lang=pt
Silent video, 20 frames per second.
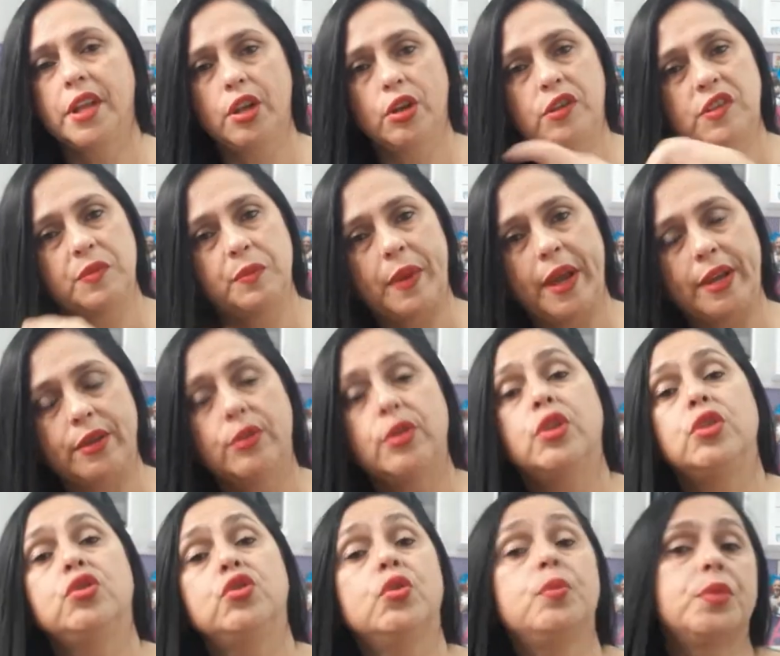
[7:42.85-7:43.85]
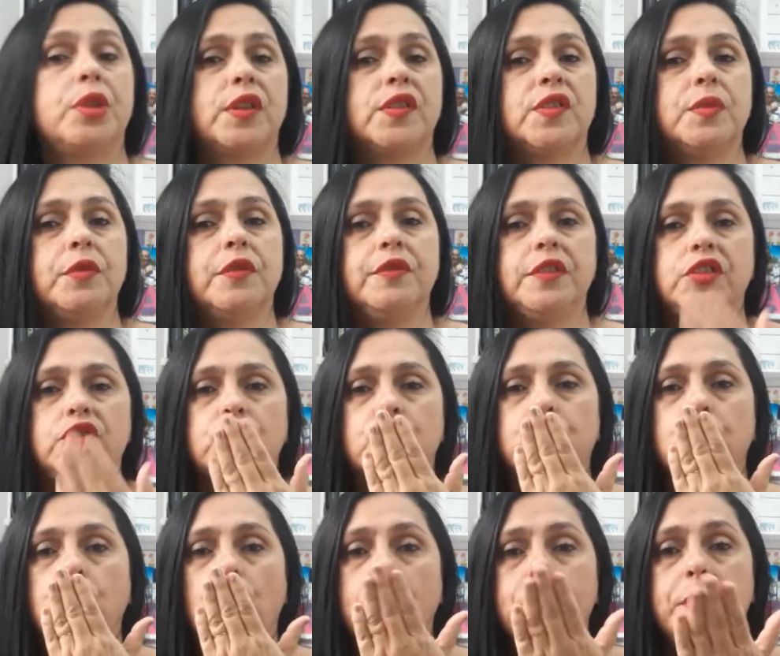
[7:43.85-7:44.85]
Eu te espero no próximo vídeo.
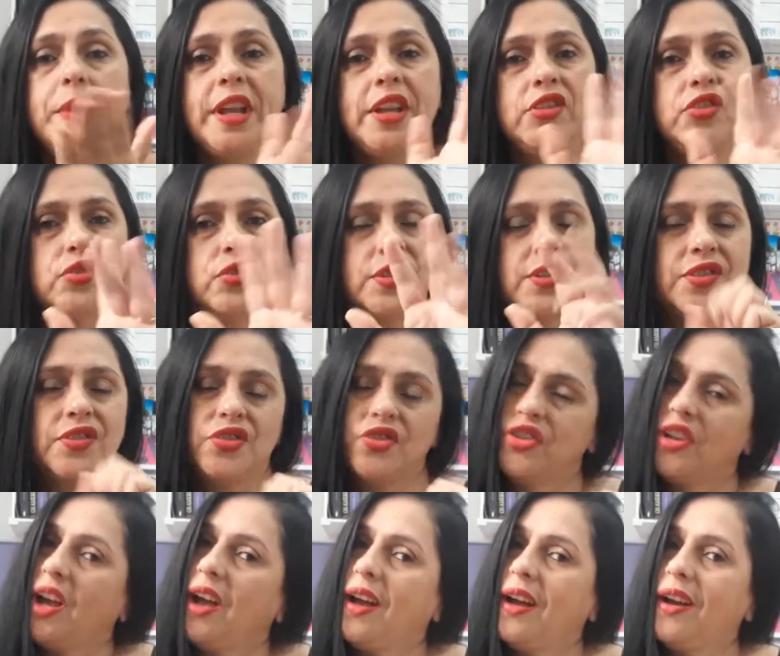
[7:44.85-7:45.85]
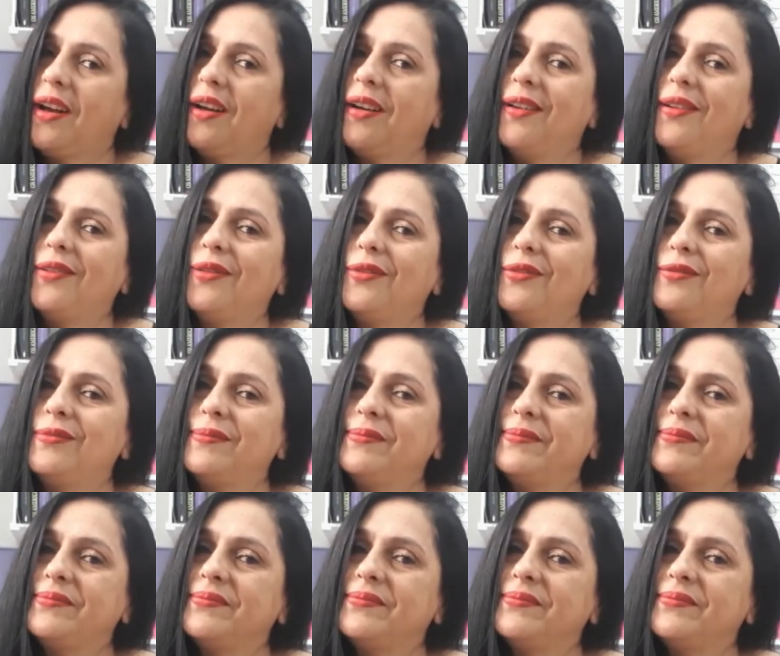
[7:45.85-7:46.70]
Beijos, tchau!